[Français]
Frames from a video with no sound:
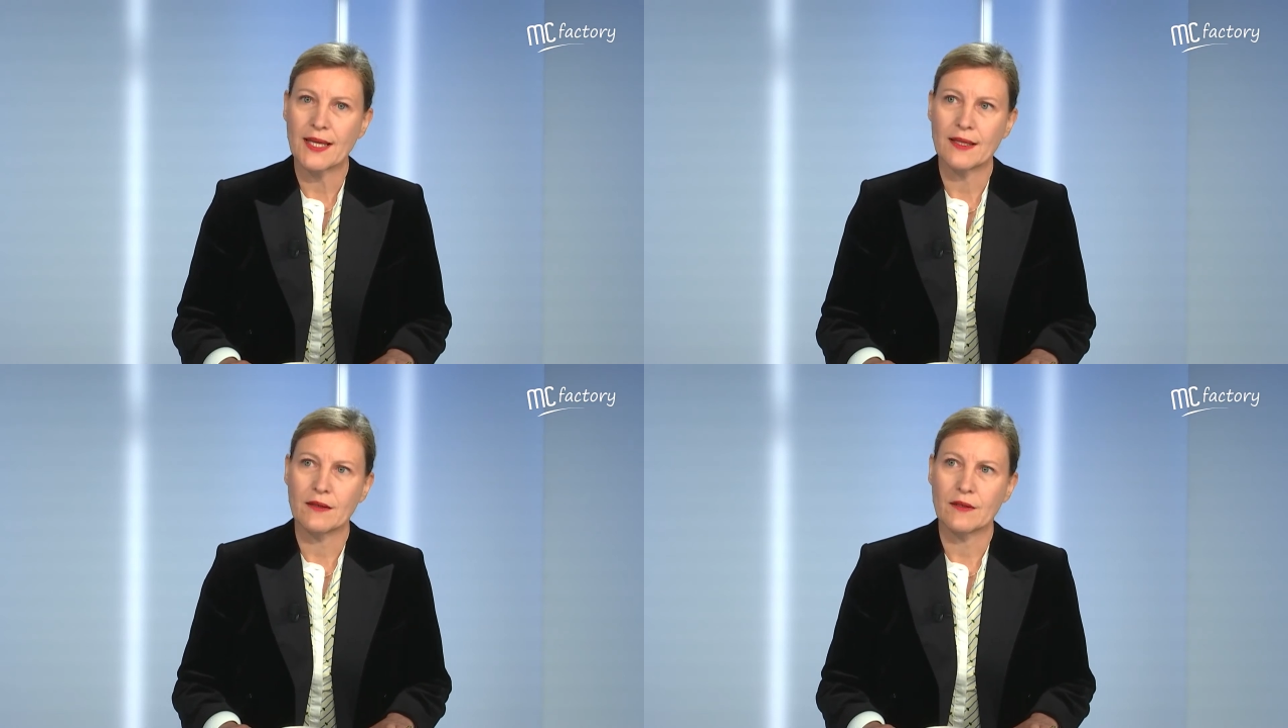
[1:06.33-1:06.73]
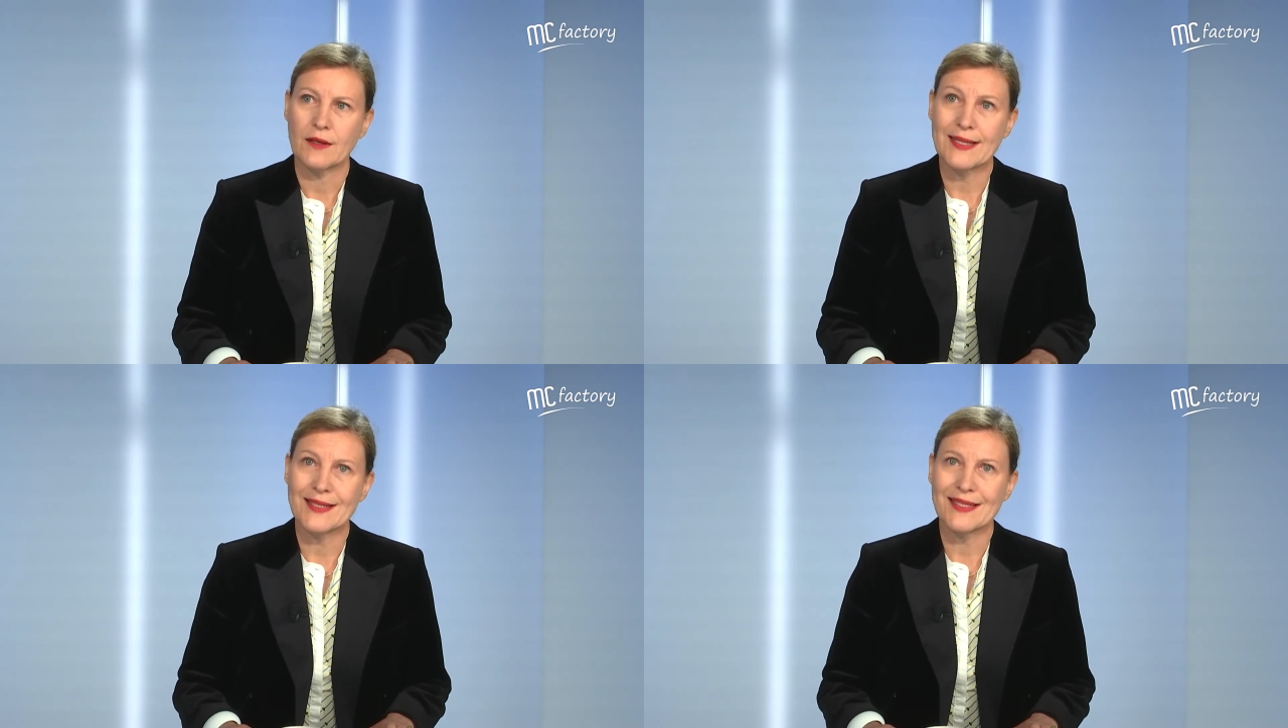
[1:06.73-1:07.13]
Euh,
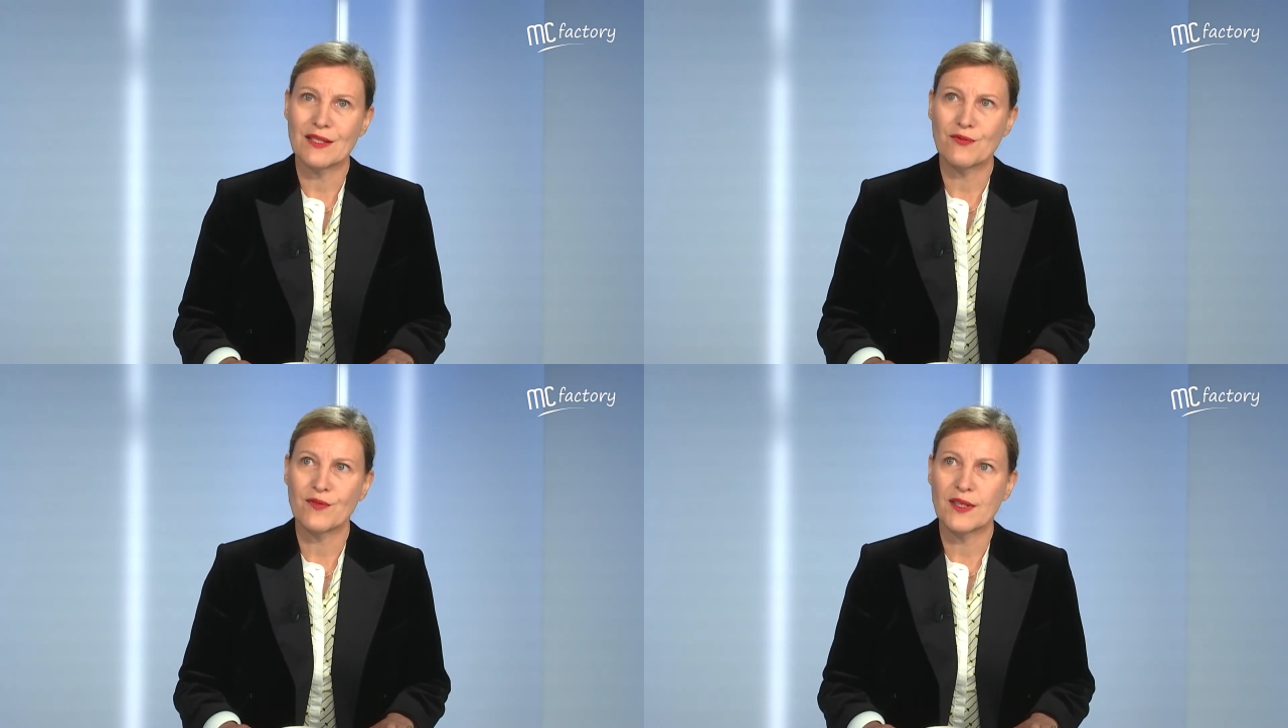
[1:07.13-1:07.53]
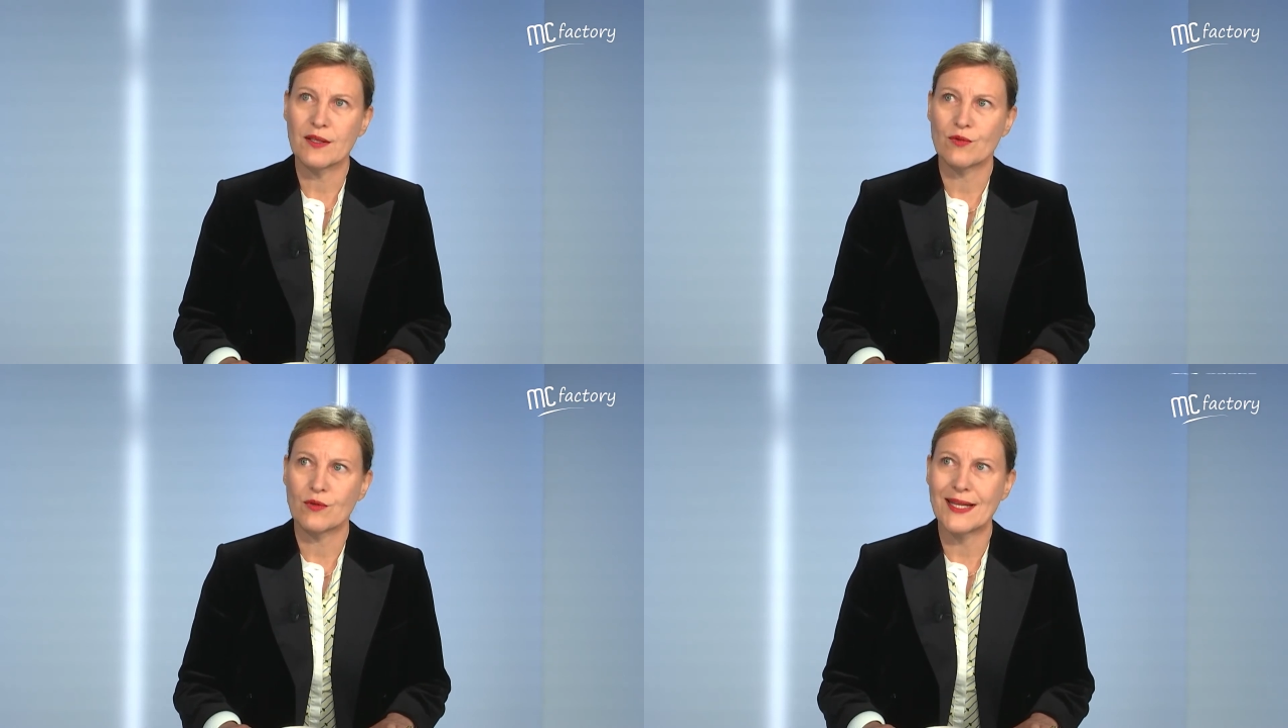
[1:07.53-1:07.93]
et ça s'est
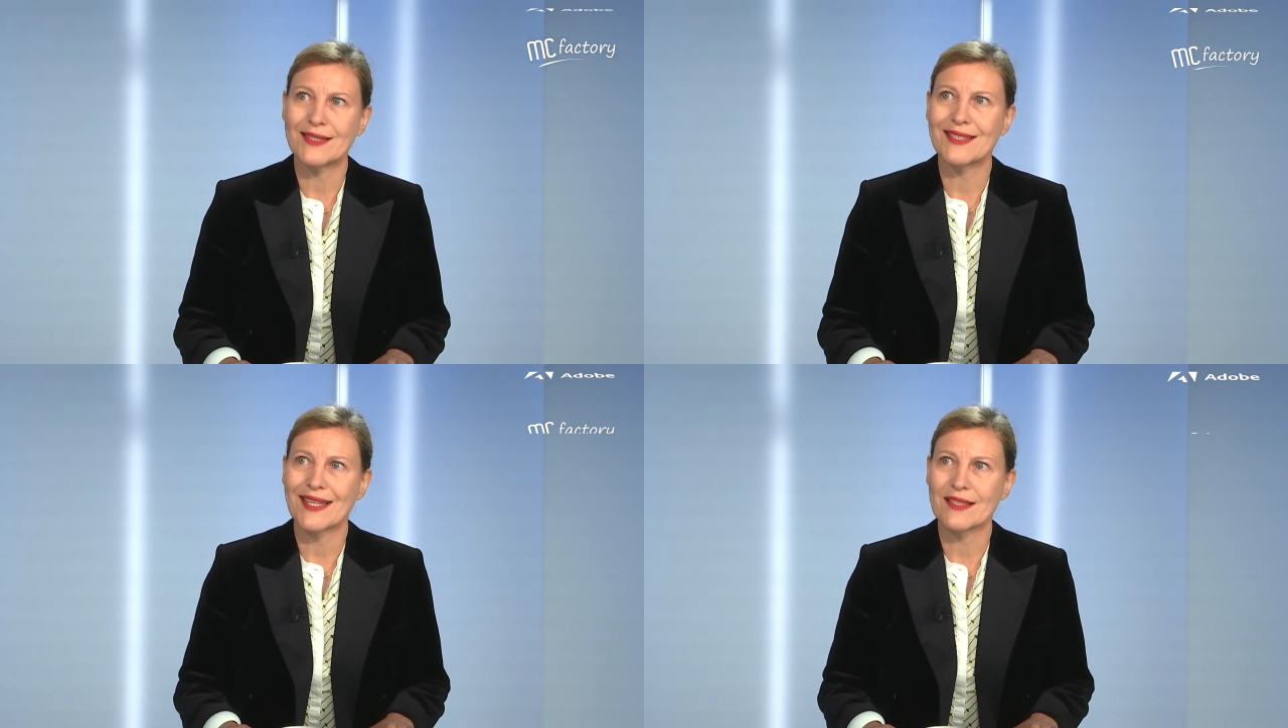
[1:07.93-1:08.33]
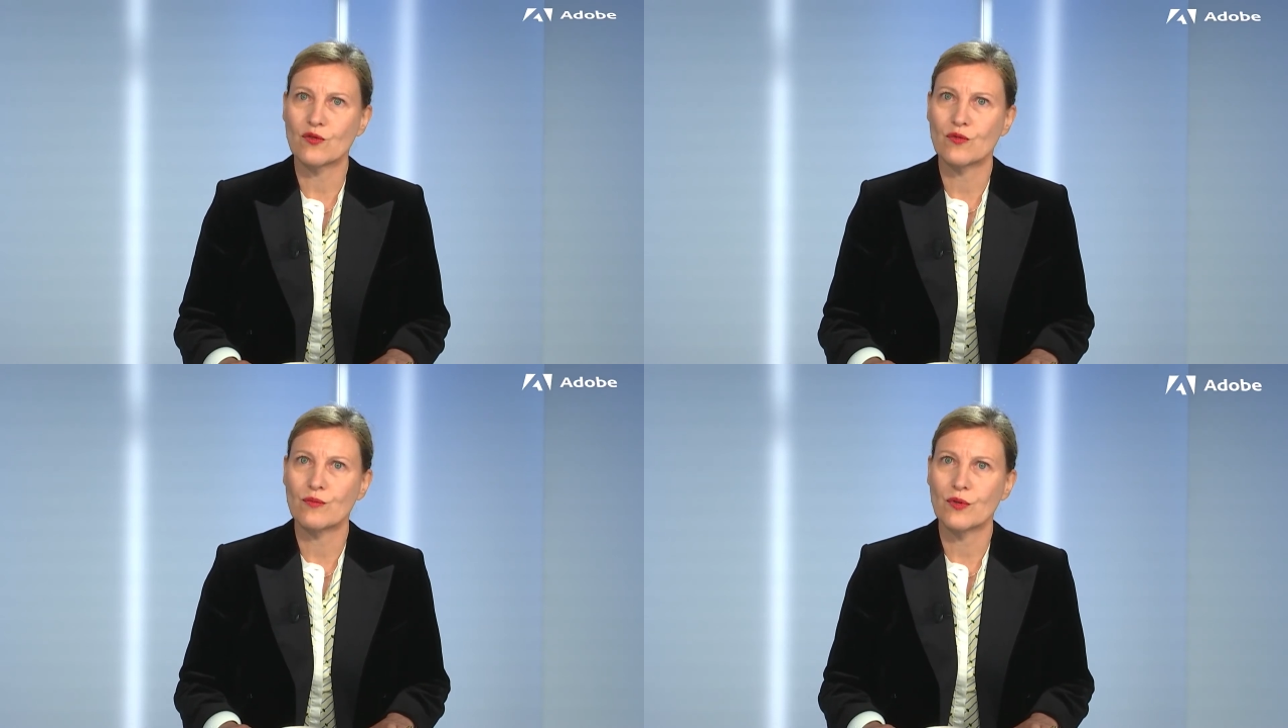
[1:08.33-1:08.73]
fait euh,
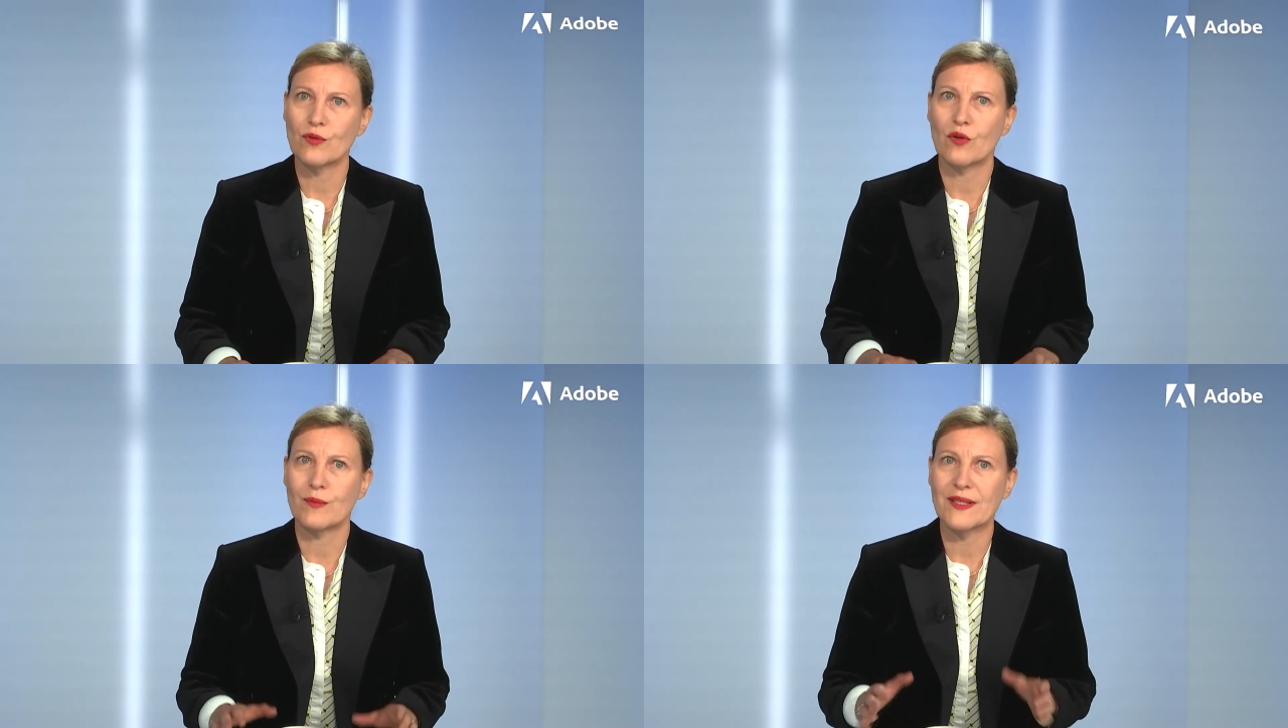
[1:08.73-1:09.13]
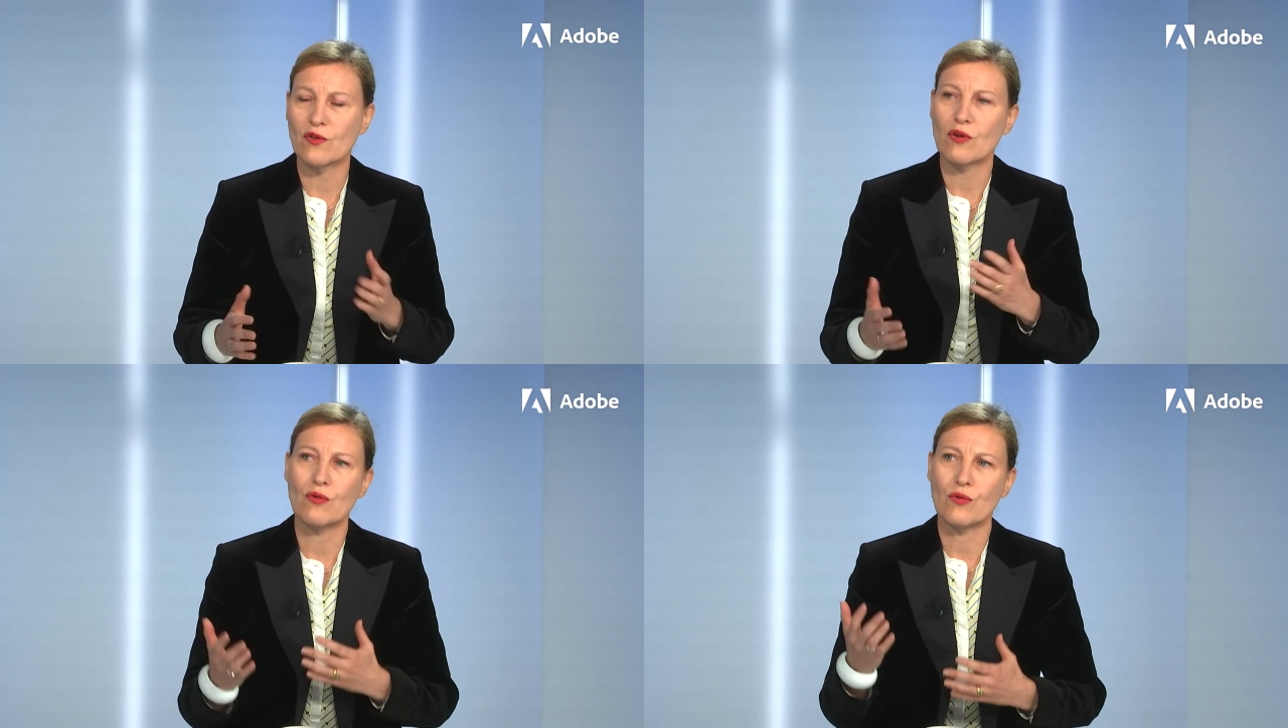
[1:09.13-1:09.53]
indirectement en
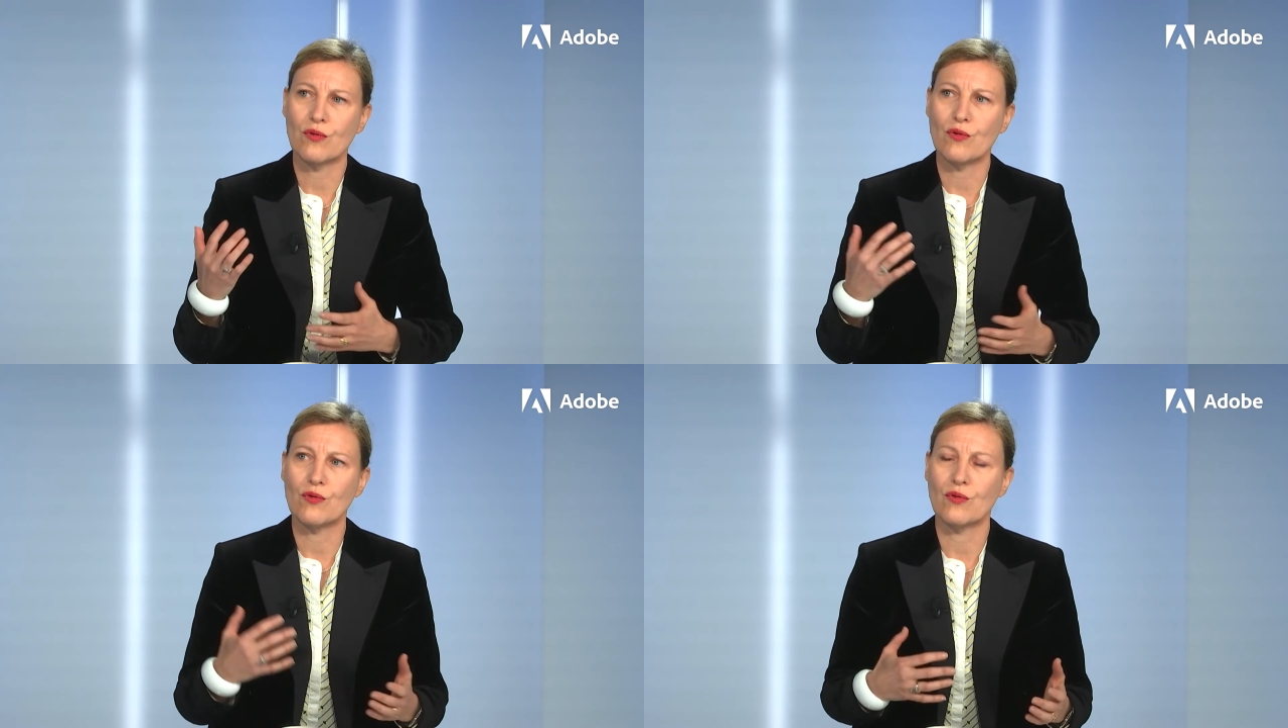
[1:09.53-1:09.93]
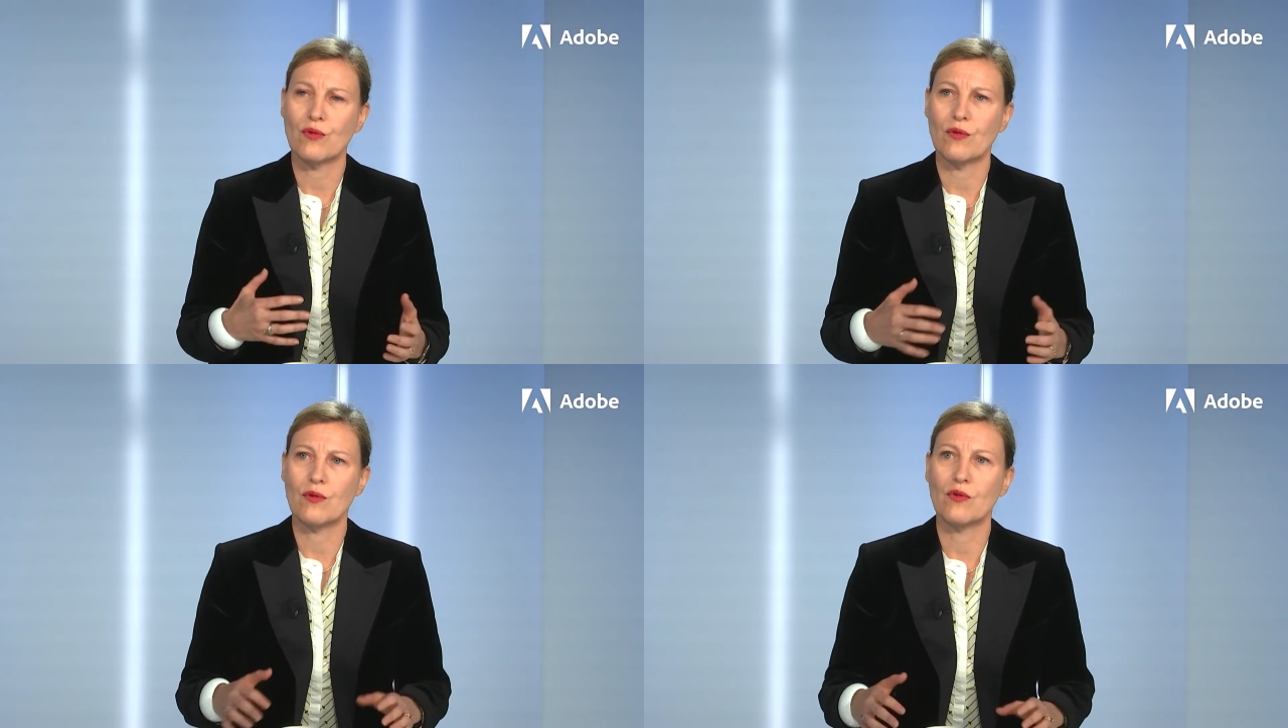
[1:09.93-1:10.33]
mettant
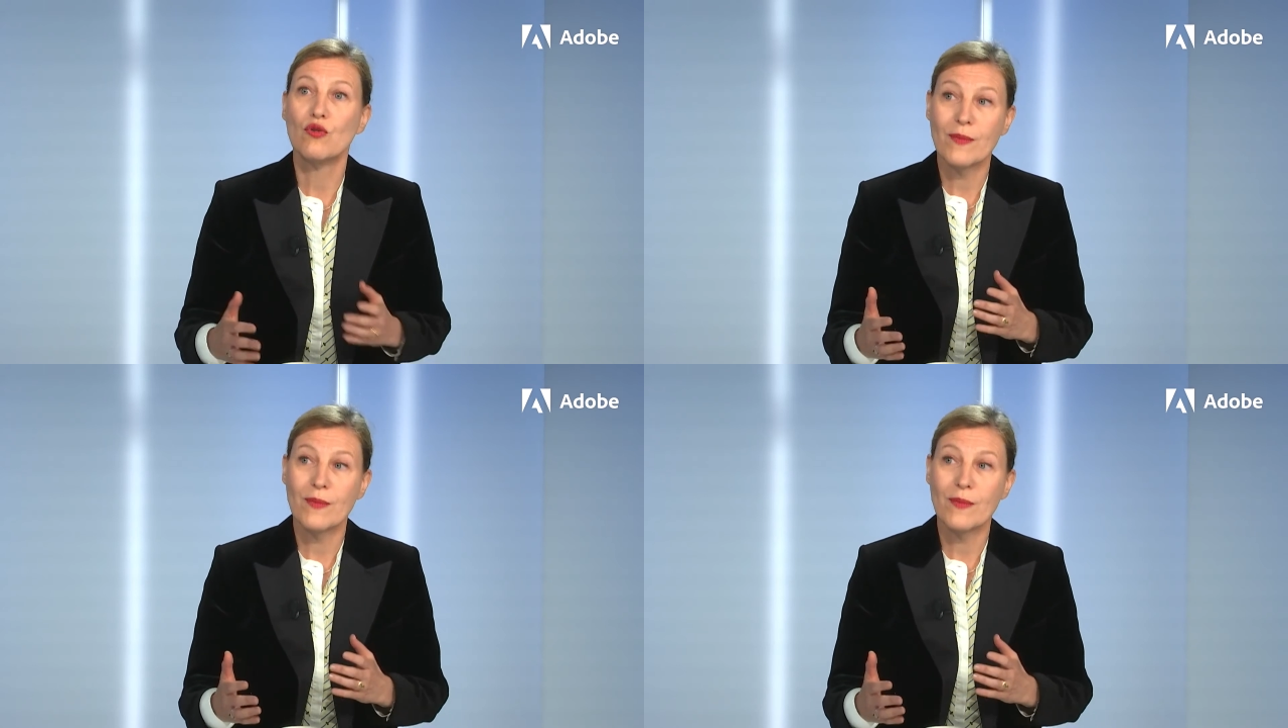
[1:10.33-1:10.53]
le,